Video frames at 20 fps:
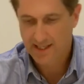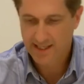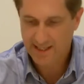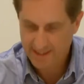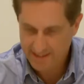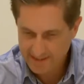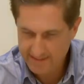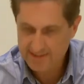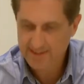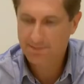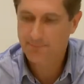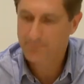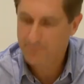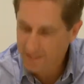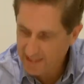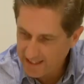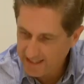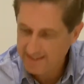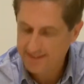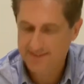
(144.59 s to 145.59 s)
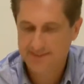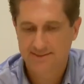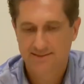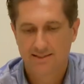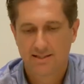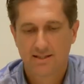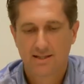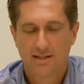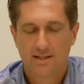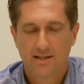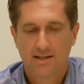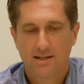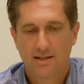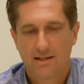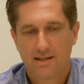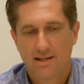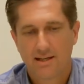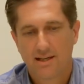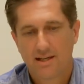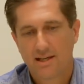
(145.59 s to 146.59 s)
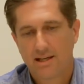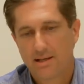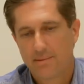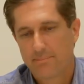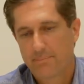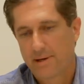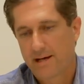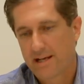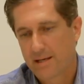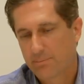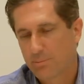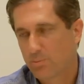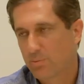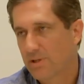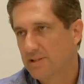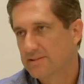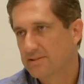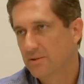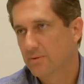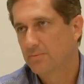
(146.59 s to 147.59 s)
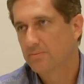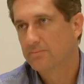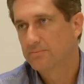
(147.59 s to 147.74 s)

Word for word: ainda mais é, para a população